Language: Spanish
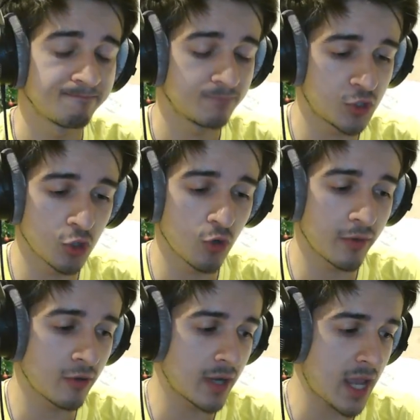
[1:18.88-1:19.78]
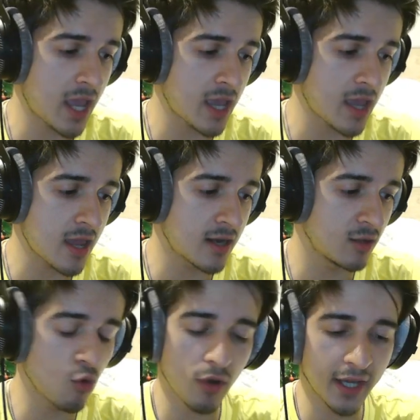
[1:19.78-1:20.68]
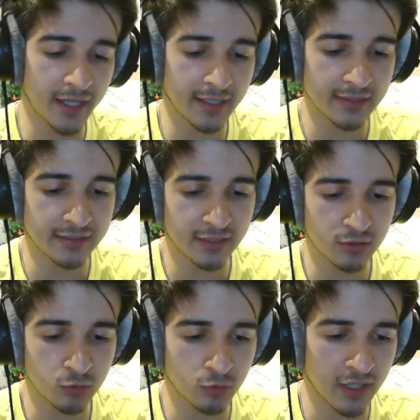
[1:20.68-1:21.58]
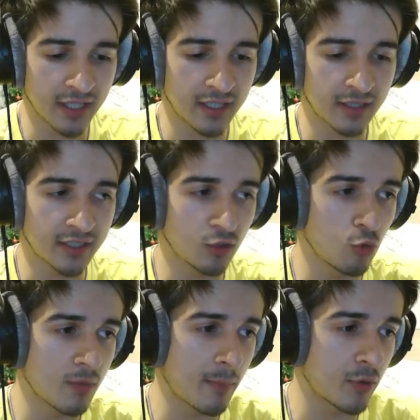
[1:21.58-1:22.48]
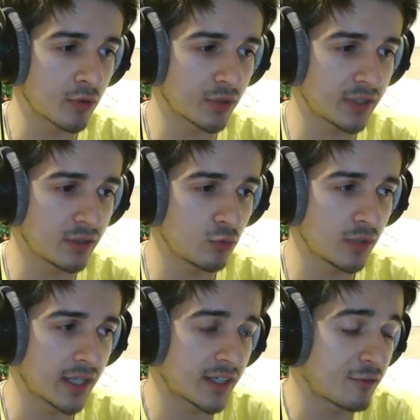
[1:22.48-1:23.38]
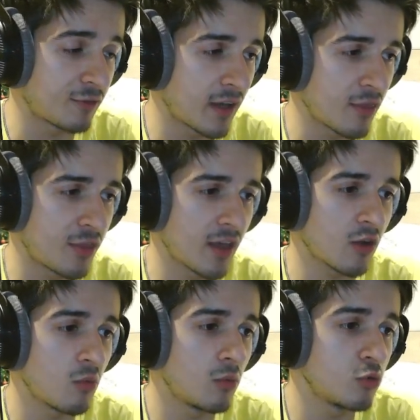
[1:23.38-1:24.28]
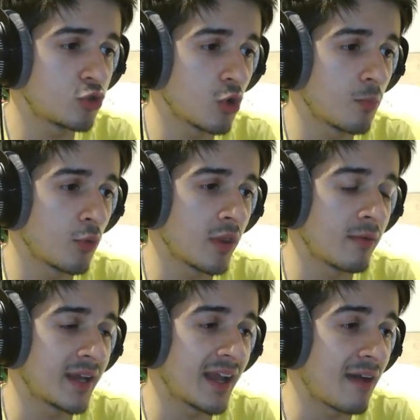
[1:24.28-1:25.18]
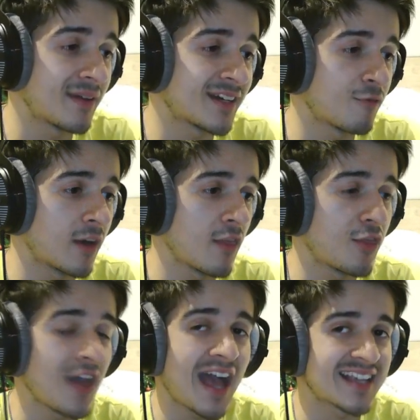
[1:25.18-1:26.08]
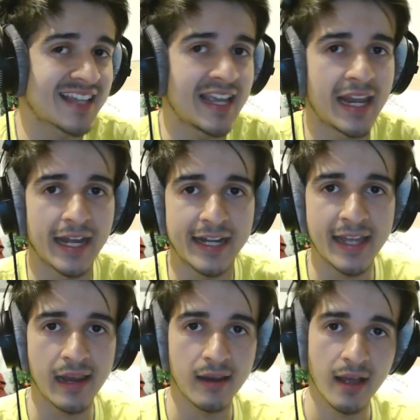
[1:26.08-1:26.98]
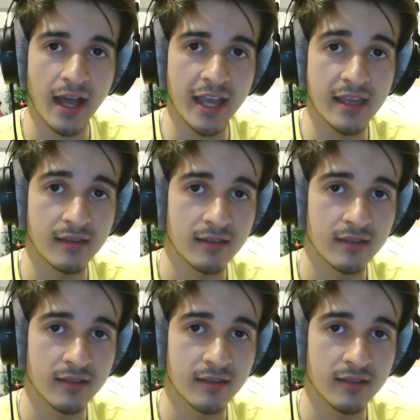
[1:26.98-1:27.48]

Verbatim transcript: Yo no veo ahí ningún Eren, ninguna, ningún vapor, ninguna referencia. Como mucho puede haber haber referencia a Silent Hill ahí.